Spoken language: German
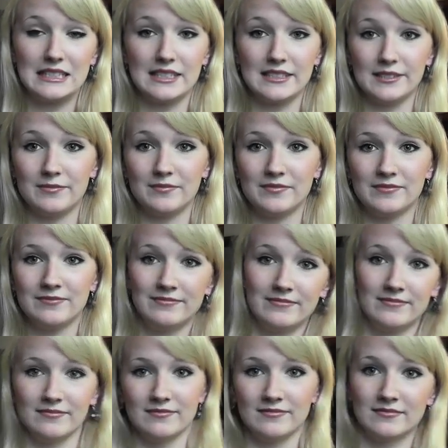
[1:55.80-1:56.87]
ähm,
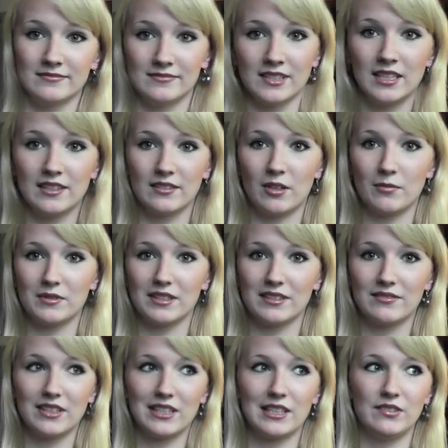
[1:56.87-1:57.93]
hm, so ob
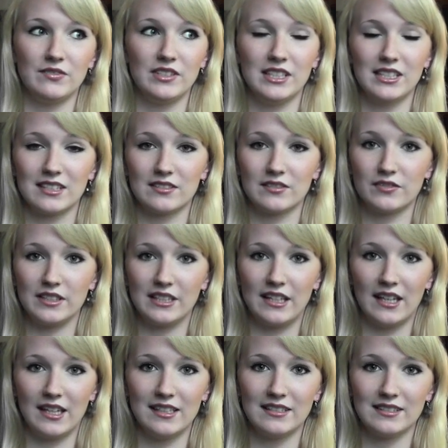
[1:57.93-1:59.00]
das wirklich wirkt, so viel
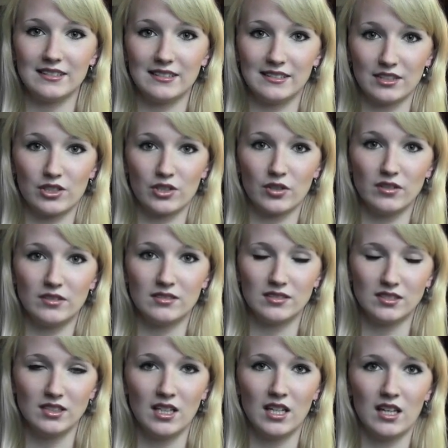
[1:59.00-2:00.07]
Geld ist es ja schon,
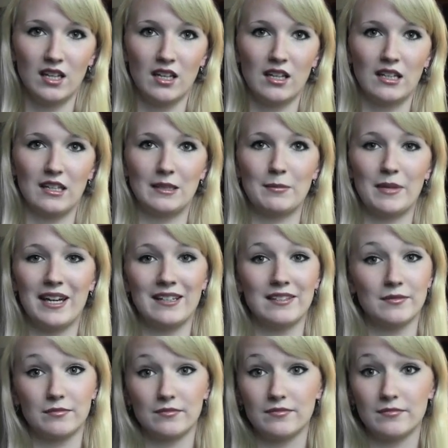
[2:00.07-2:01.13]
ne? Ich meine,
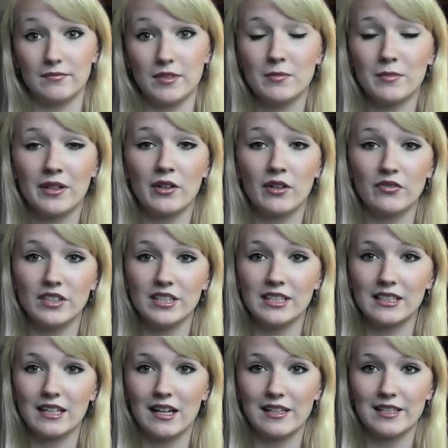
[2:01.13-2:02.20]
immer noch
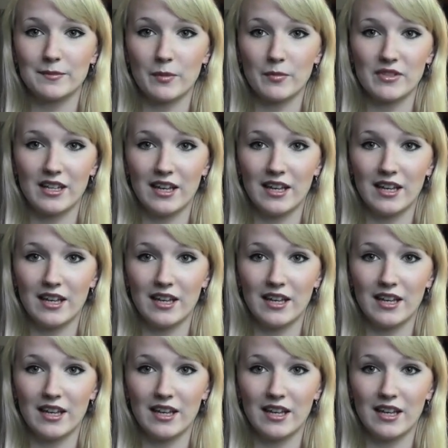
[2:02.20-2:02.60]
weniger als beim